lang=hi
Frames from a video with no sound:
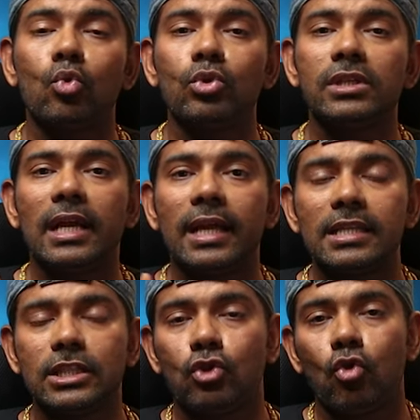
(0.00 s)
पॉइंट टू से
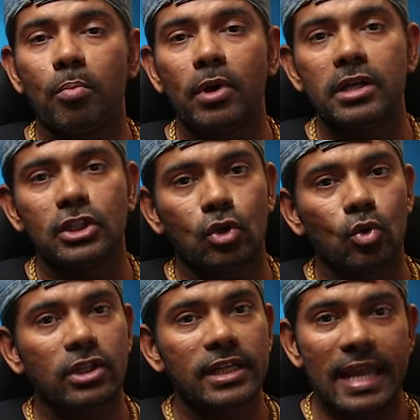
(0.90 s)
लेकर जीरो जीरो
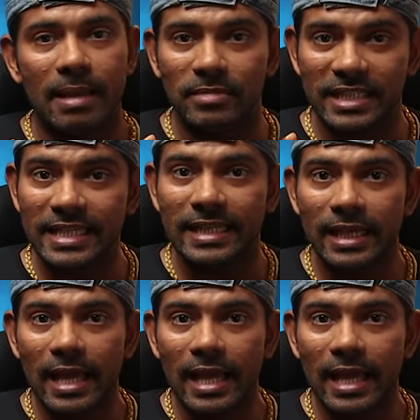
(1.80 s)
पॉइंट थ्री एम जी